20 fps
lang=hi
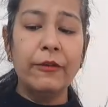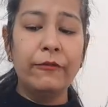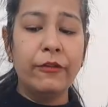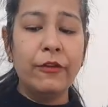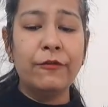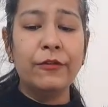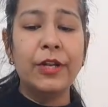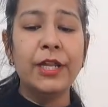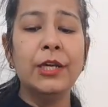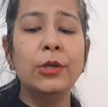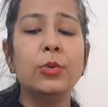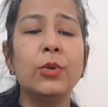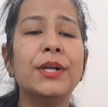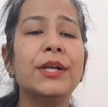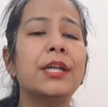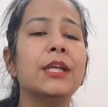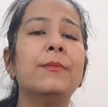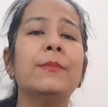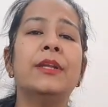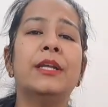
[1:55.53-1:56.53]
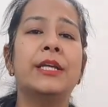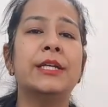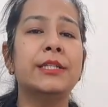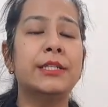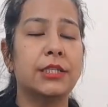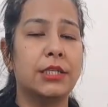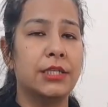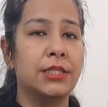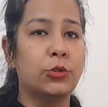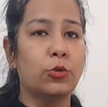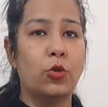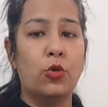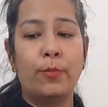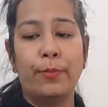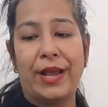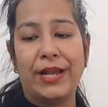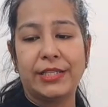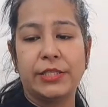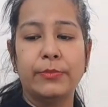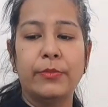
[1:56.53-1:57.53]
15 20 मिनट्स इसको
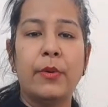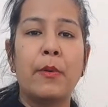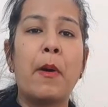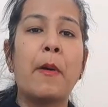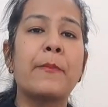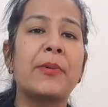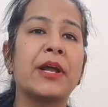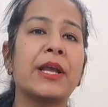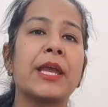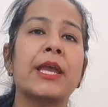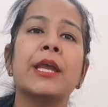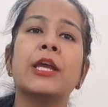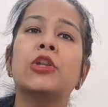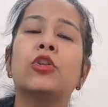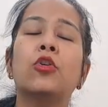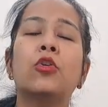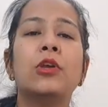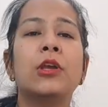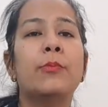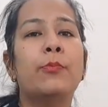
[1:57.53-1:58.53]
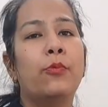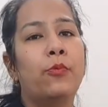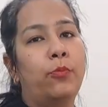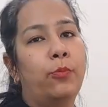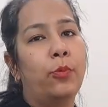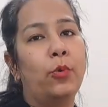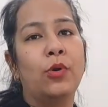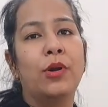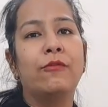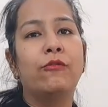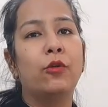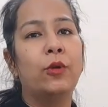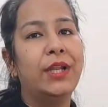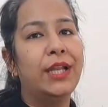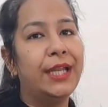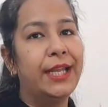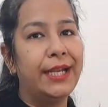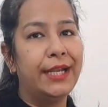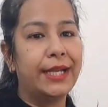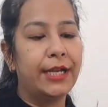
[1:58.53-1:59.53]
मैक्सिमम आप रखेंगे तो ये पूरा
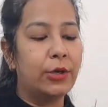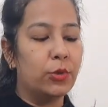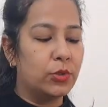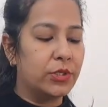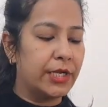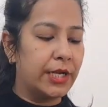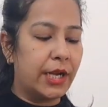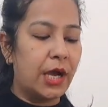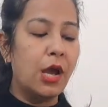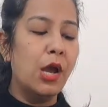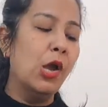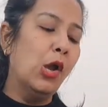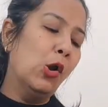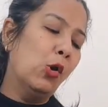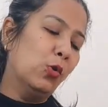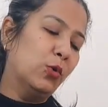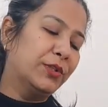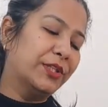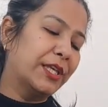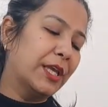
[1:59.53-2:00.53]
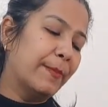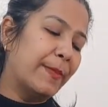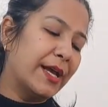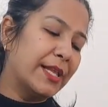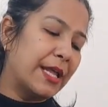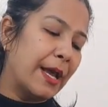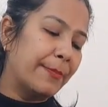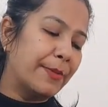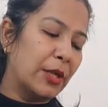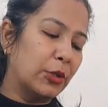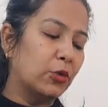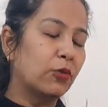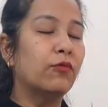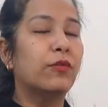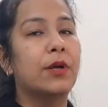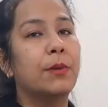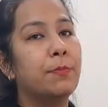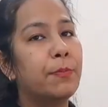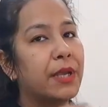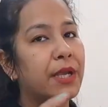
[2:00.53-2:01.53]
फुल्ली हीटेड हो जाएगा उसके बाद आप या तो
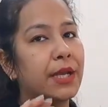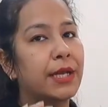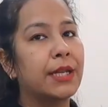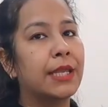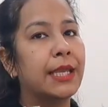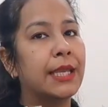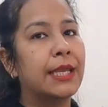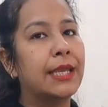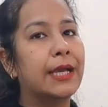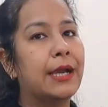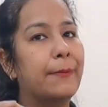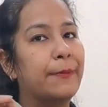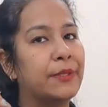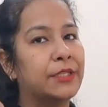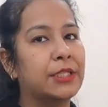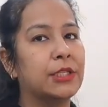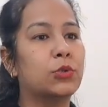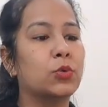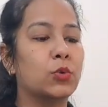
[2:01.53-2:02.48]
वन पे करके आप इसे